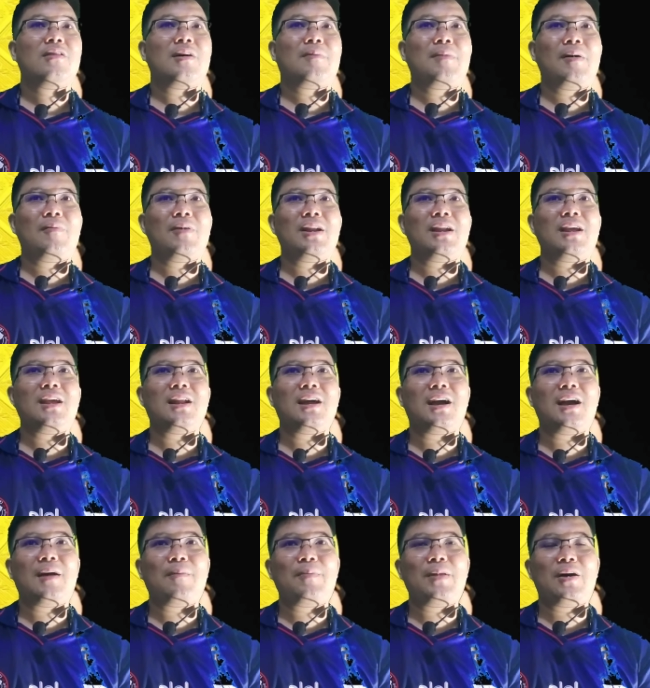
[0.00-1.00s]
สำหรับวันนี้
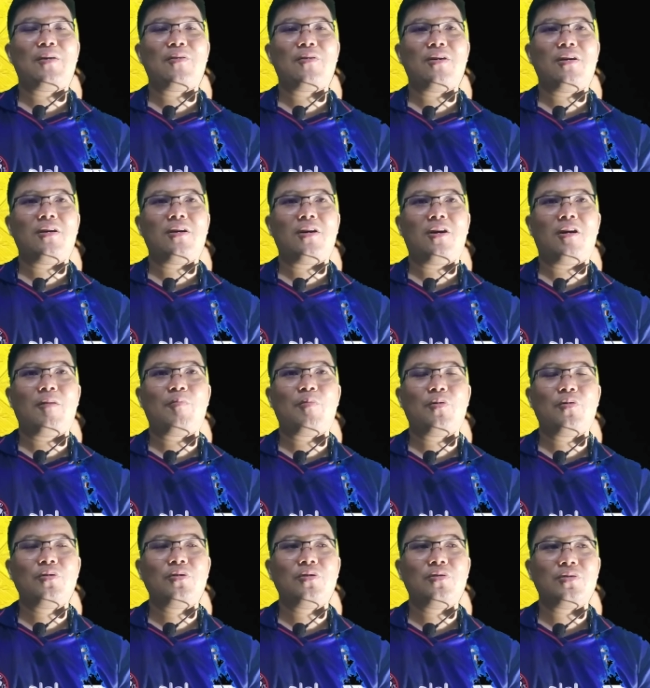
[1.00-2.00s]
นะครับเราก็ขอบ
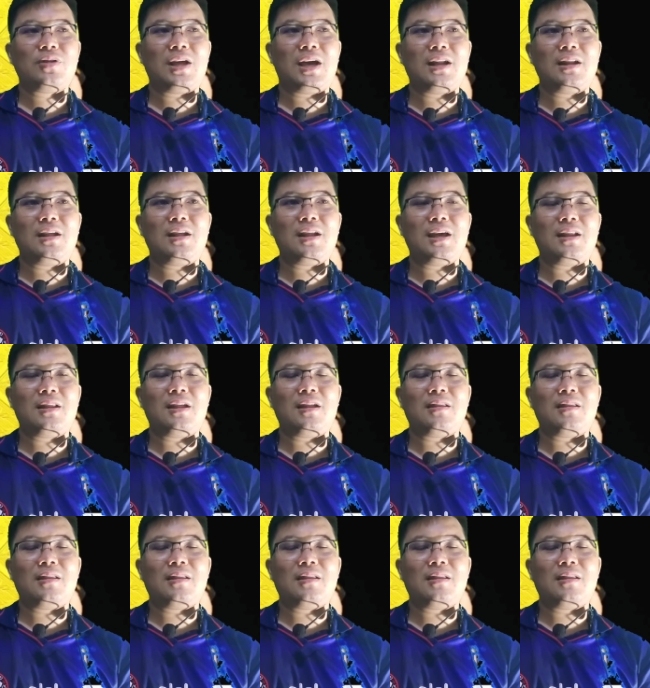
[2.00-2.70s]
คุณทุกท่านที่ได้